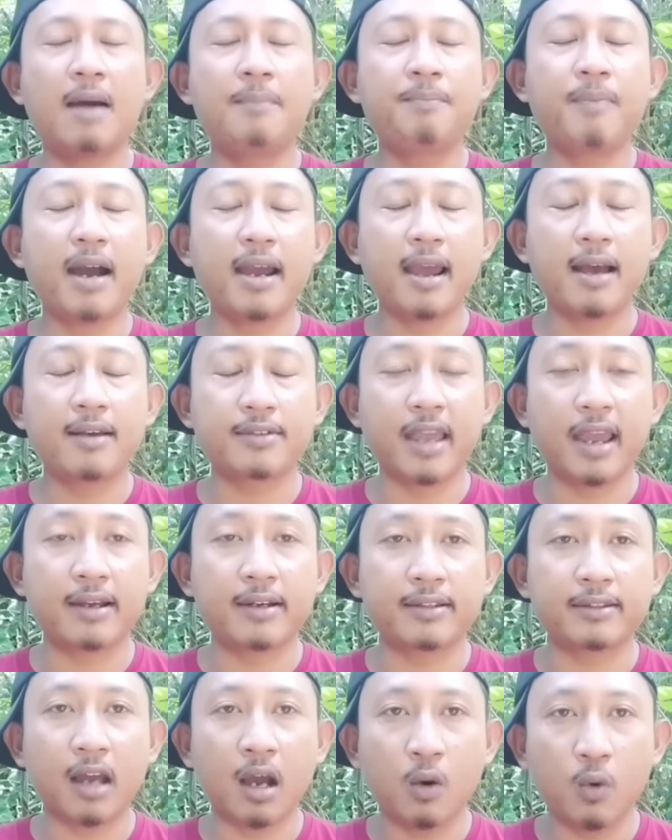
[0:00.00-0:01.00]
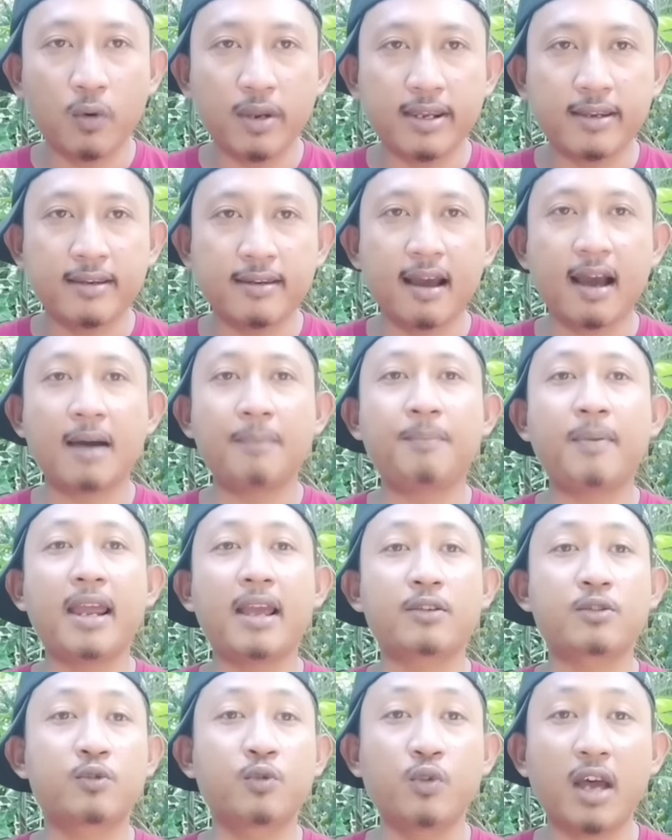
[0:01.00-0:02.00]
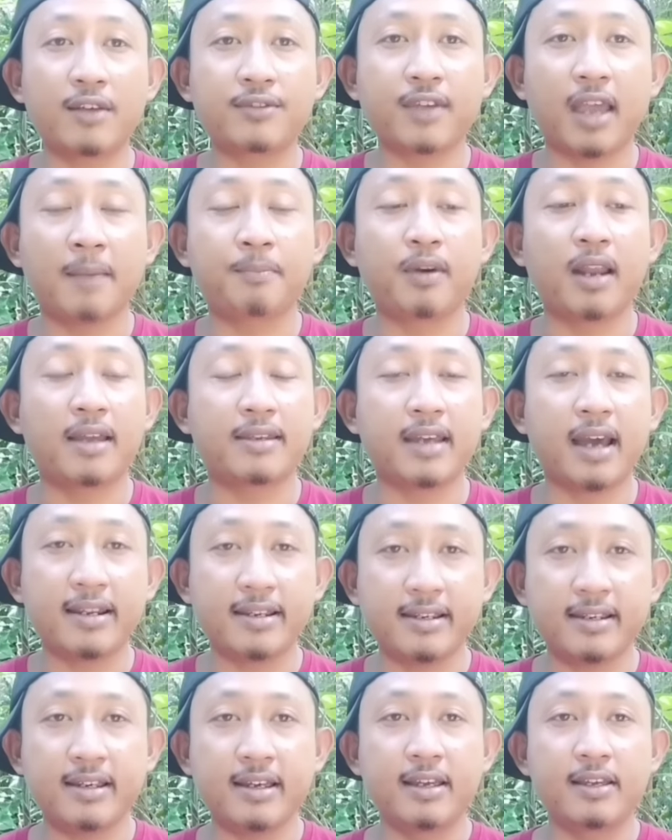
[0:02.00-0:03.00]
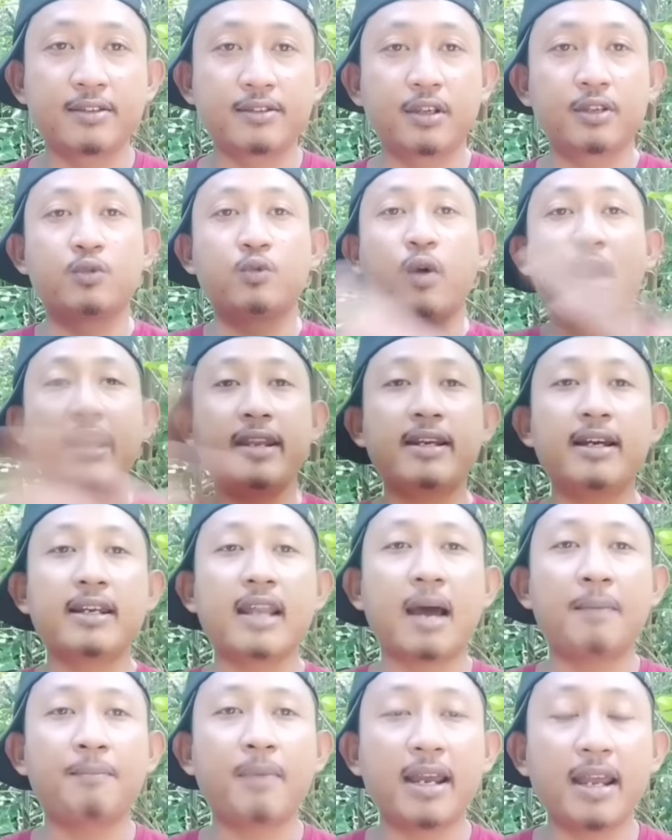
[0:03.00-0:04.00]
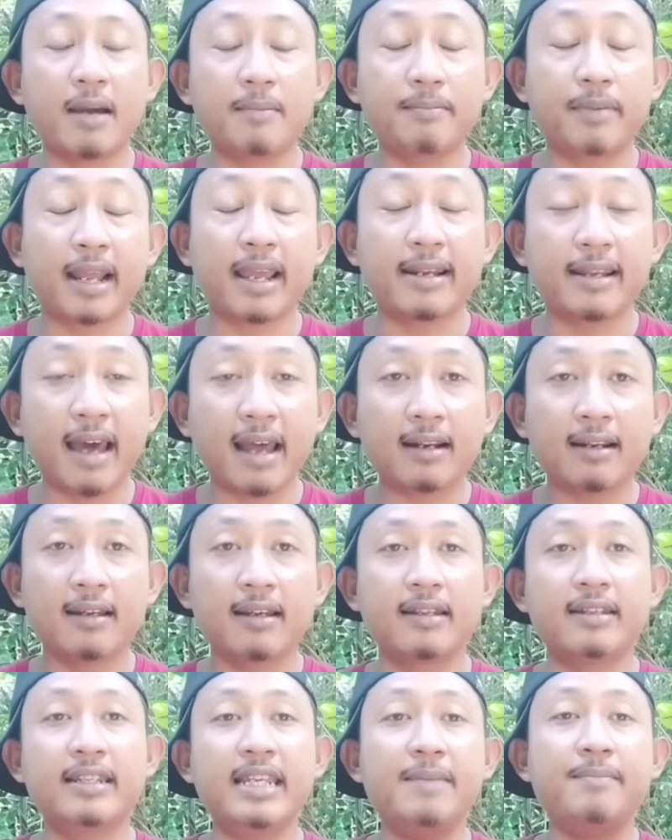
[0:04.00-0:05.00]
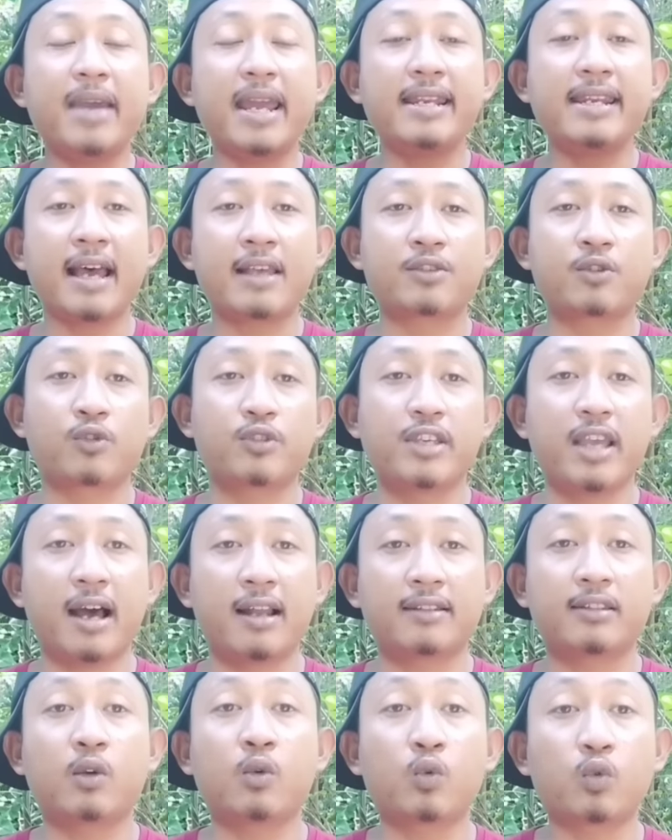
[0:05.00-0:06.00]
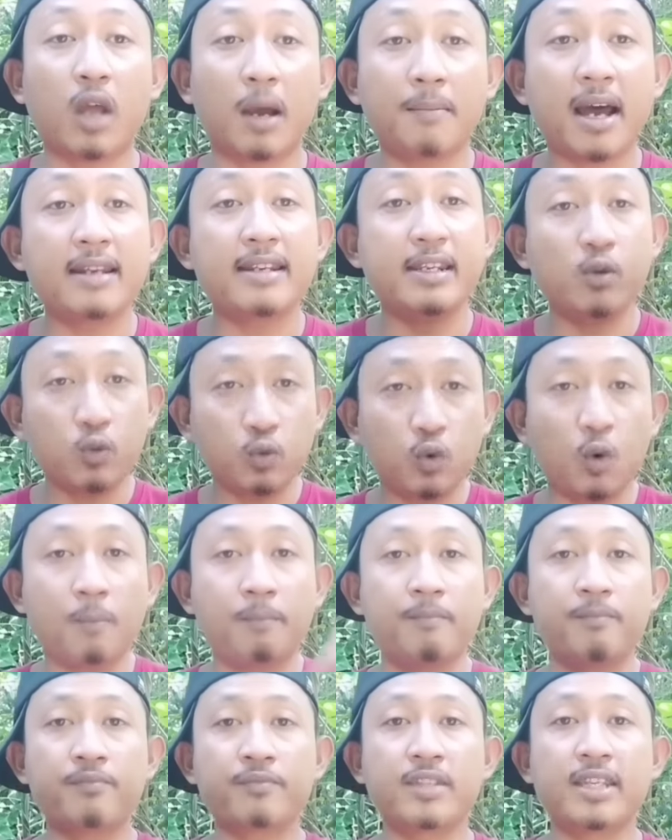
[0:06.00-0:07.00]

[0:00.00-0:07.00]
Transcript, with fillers: apa yang saya ketahui, apa yang sudah saya pelajari, sesuai dengan apa yang beredar di media sosial, terutama di YouTube.